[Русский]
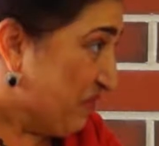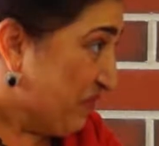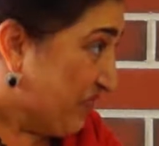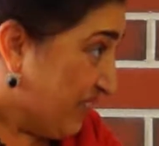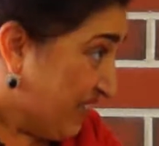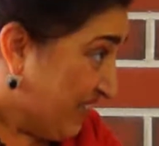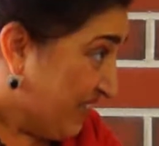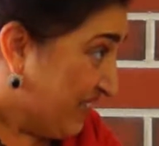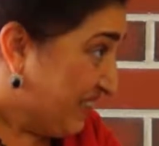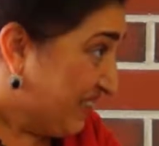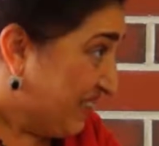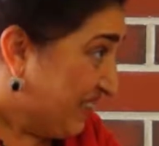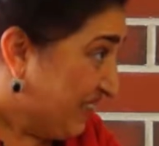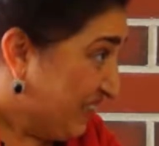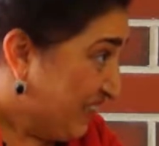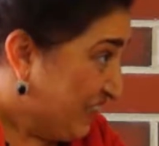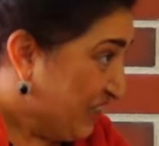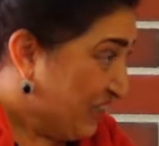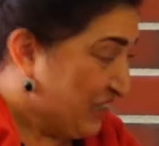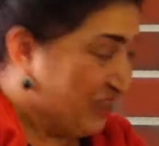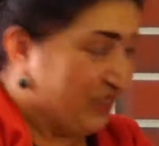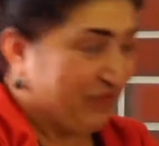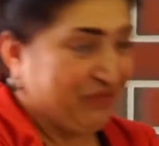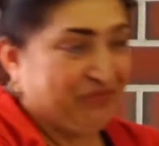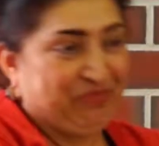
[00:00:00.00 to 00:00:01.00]
да, да,
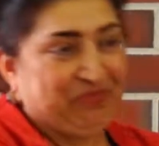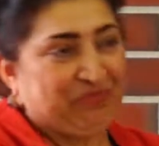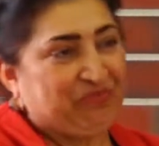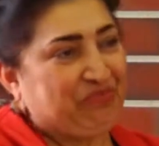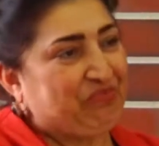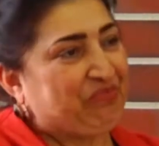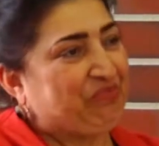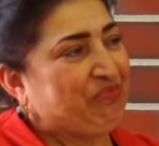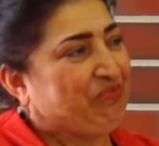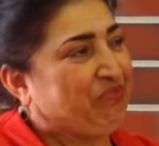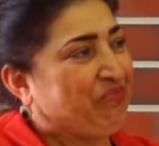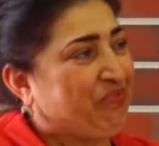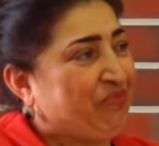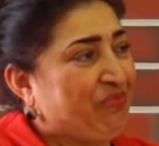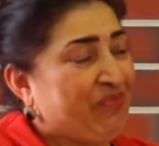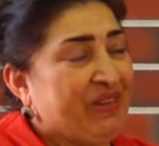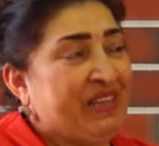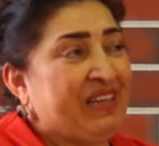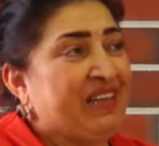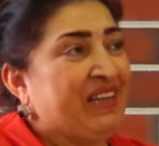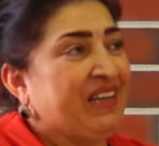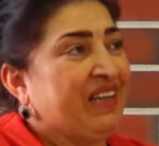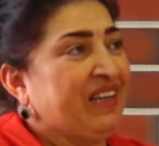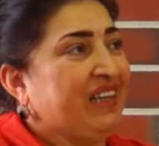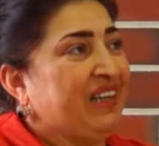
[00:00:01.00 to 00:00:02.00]

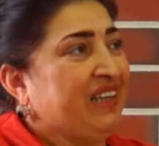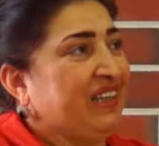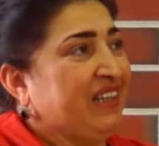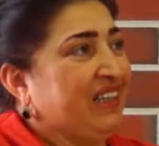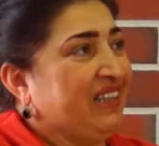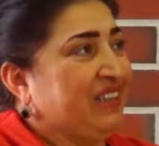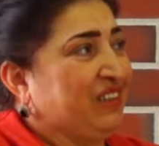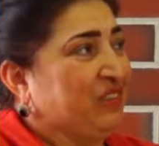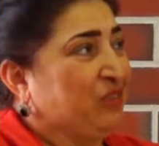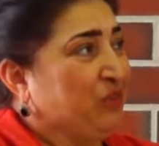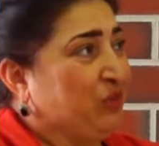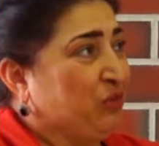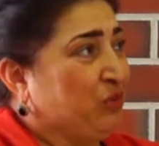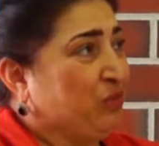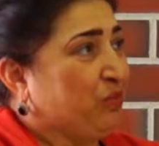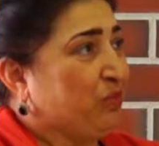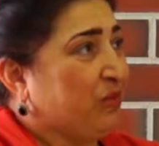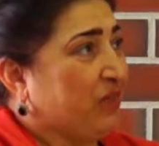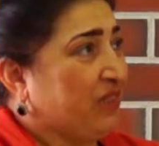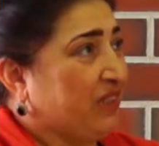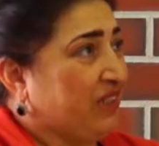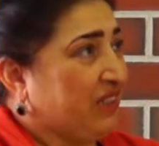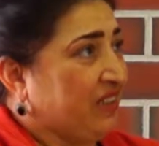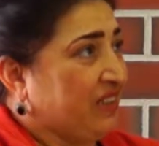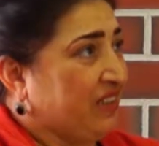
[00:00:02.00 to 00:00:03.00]
да. Но
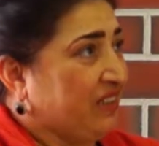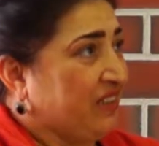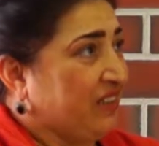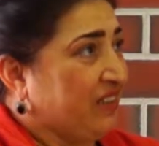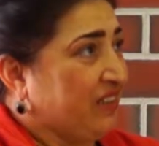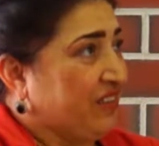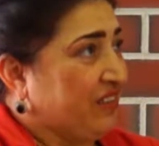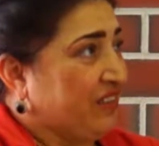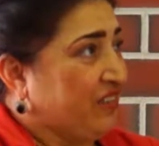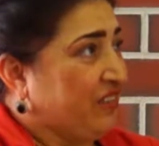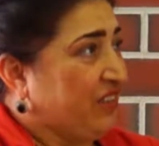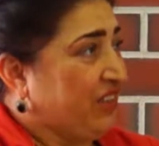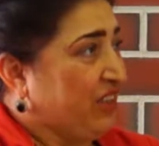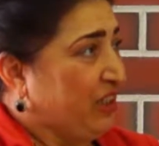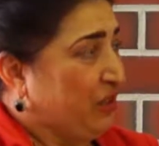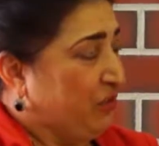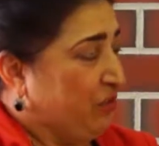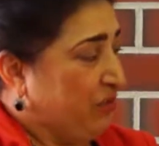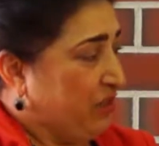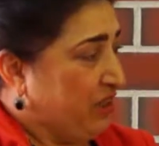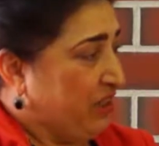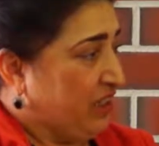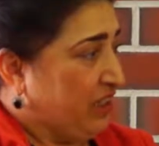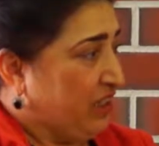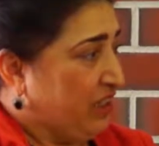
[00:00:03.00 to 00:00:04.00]
по
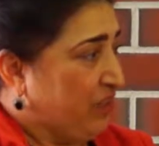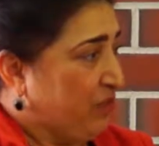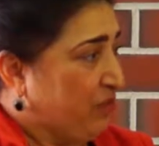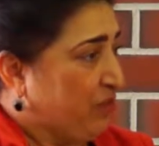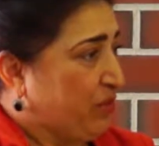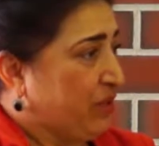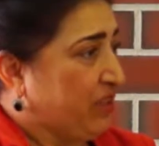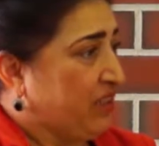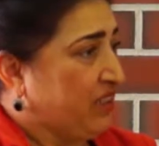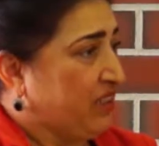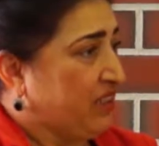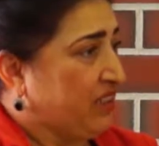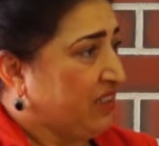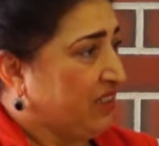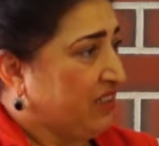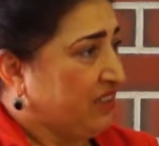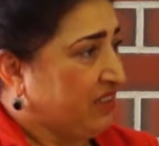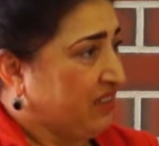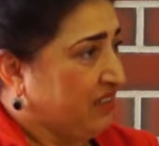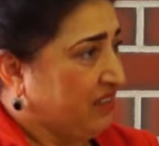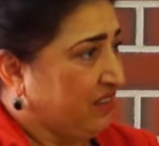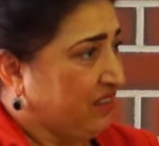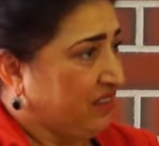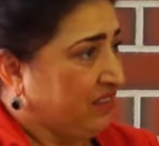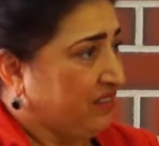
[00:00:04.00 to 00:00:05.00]
времени и по
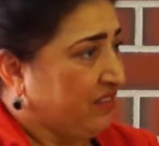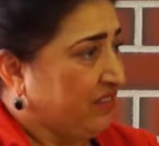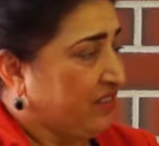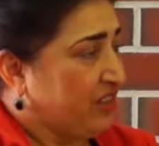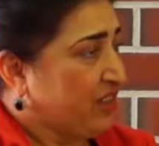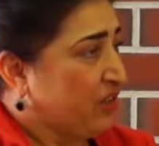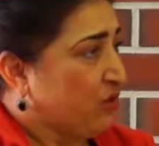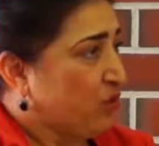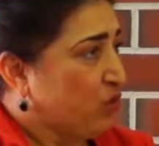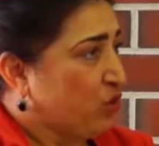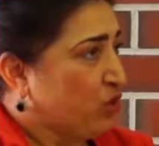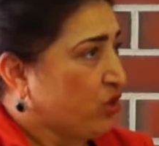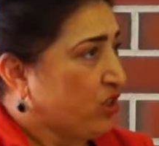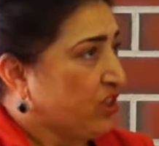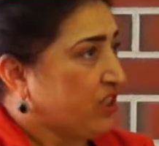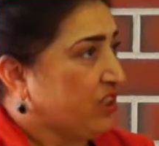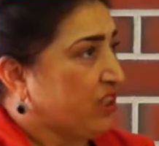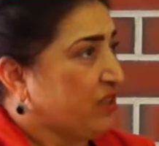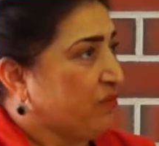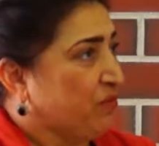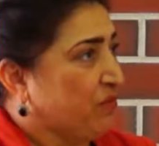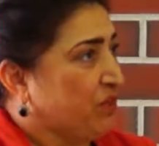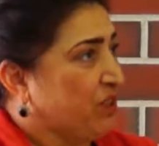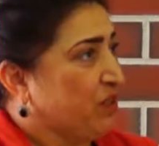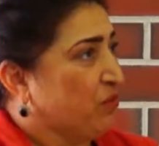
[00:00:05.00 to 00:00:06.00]
э,
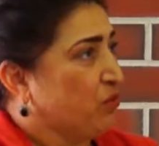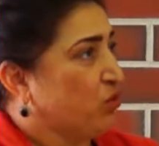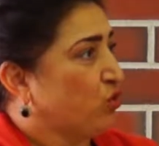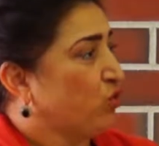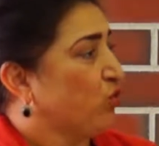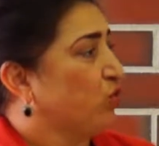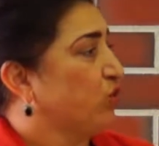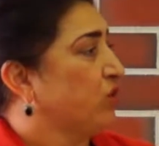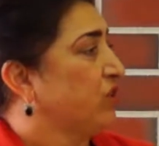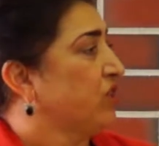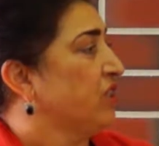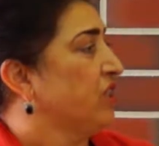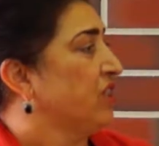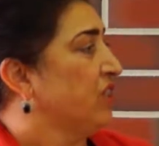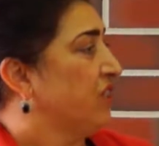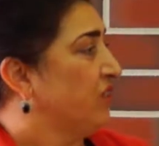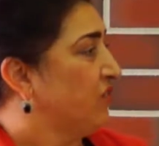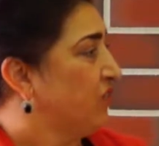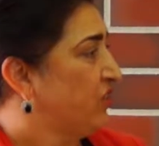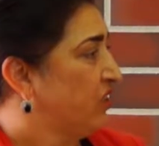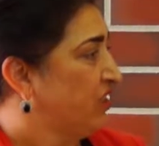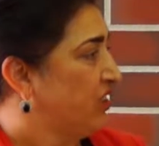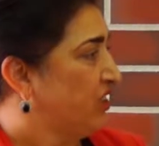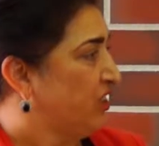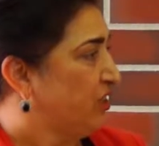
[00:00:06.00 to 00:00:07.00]
возможностям, тем, что
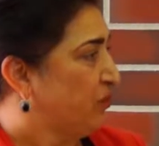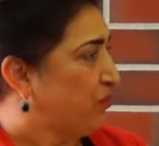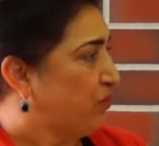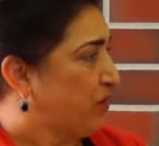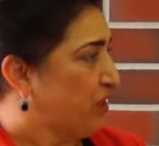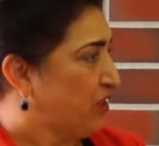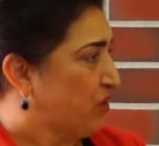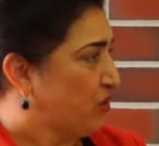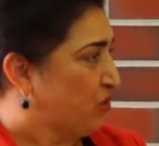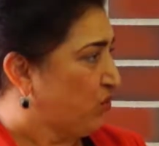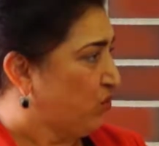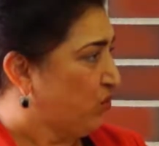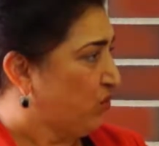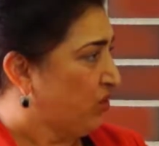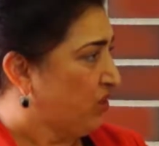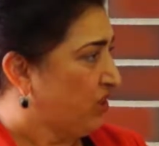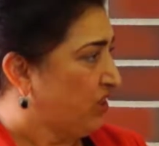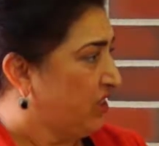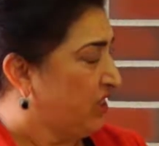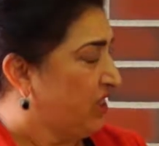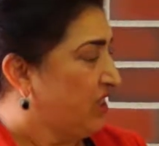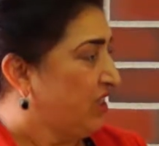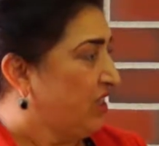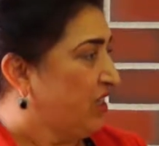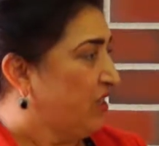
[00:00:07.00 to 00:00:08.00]
в жизни
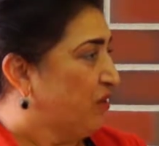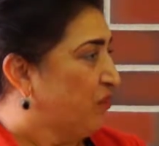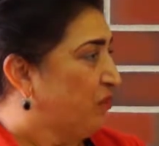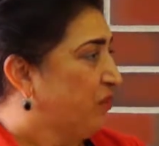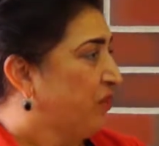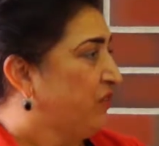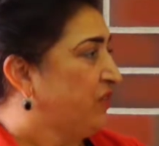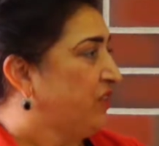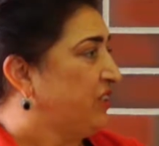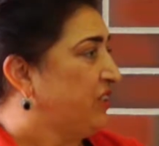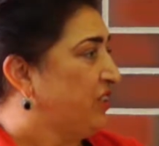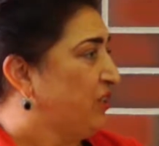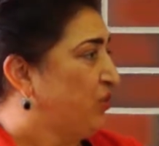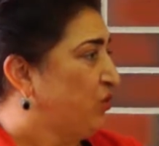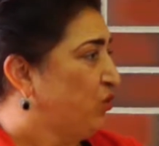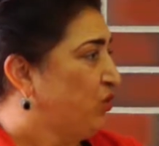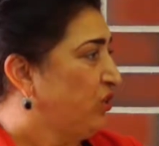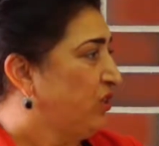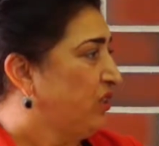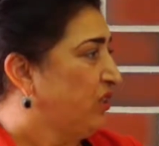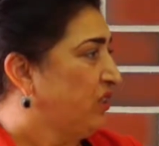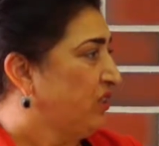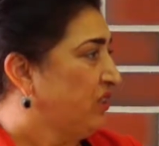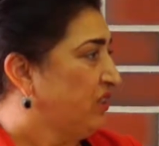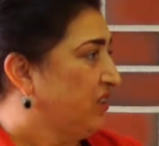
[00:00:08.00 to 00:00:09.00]
происходит, мы все
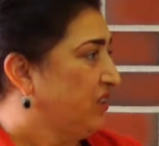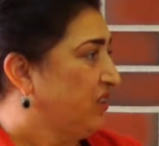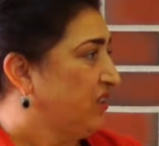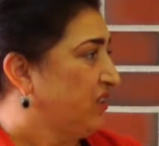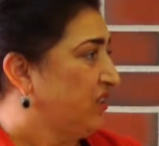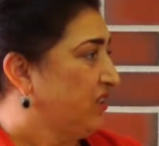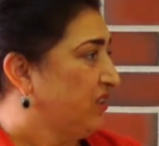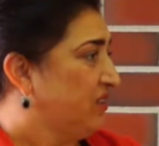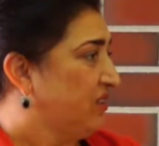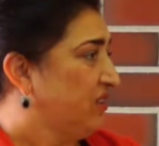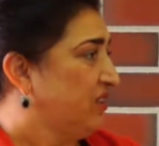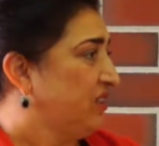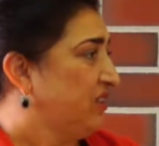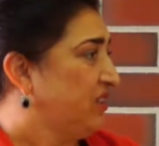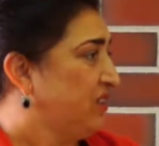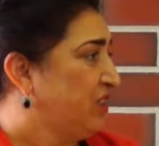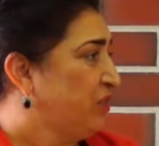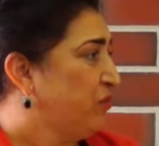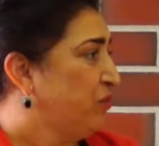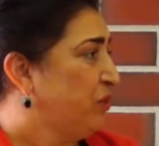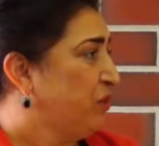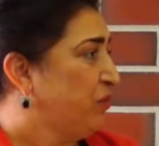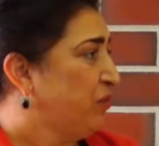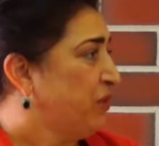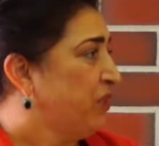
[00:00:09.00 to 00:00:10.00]
люди,
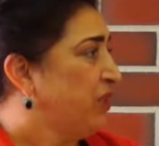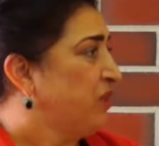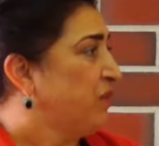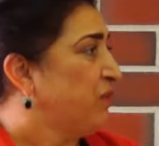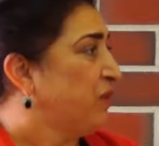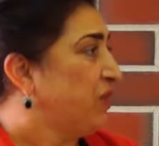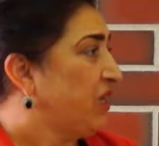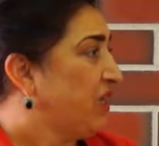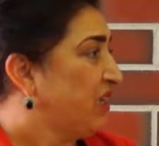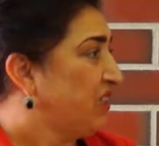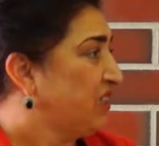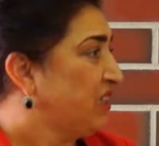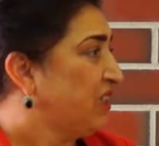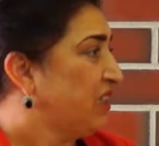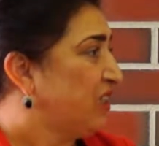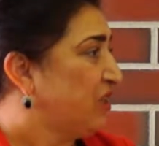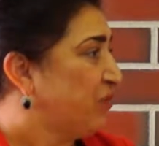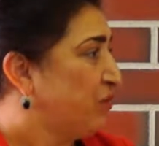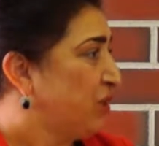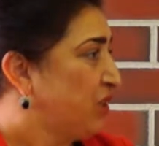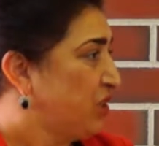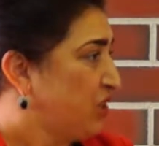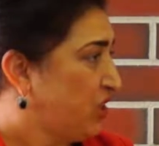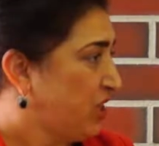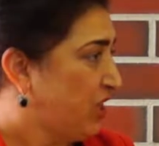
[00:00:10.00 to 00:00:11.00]
тем не менее, как-то
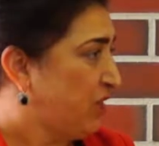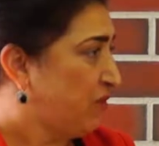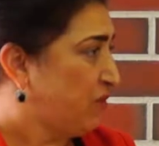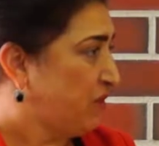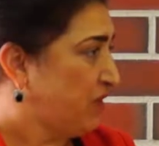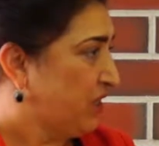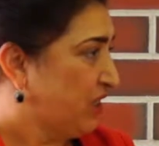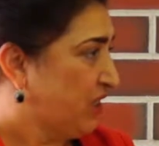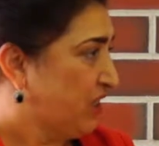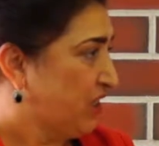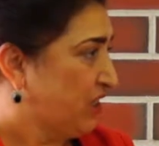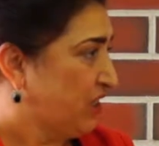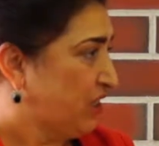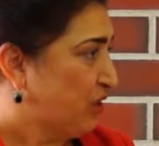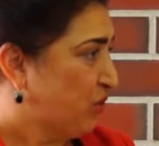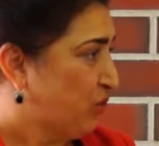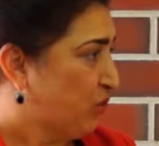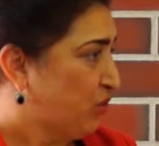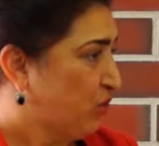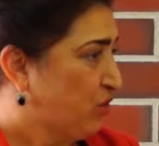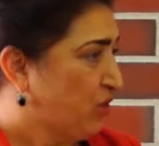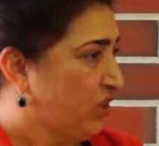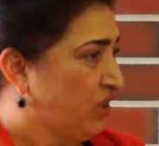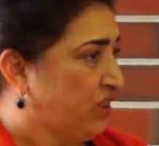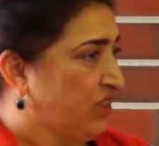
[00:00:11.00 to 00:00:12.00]
обращаемся к
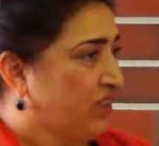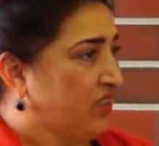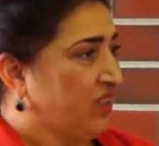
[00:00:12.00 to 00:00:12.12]
этому.